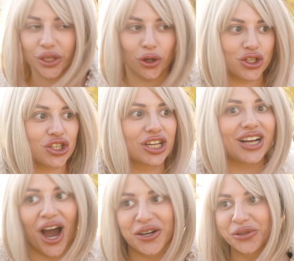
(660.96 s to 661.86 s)
сдает
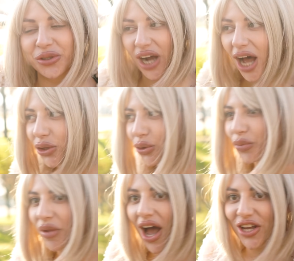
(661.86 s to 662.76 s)
шикарную
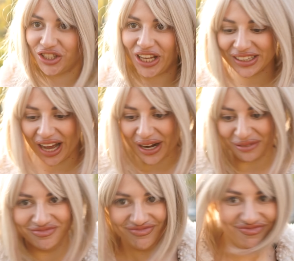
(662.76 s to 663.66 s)
хату, считай даром.